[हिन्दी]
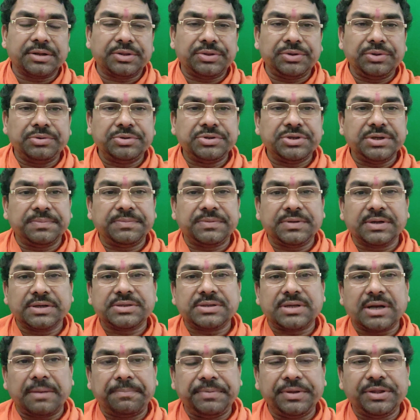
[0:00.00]
करते हो जब तक
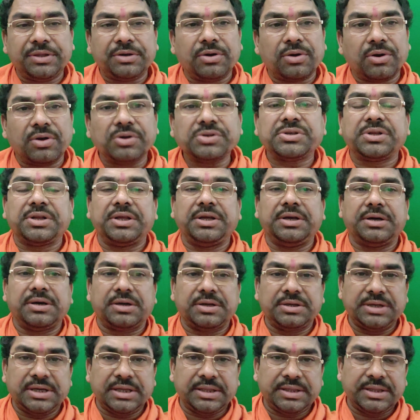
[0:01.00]
श्रापित क्रॉस नहीं
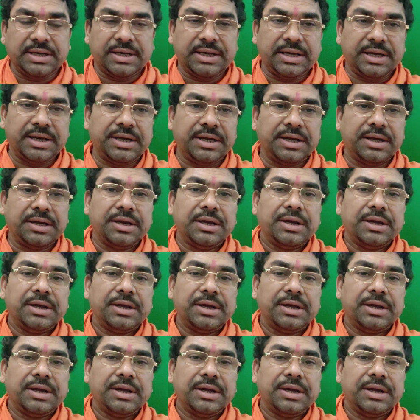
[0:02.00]
कर जाता है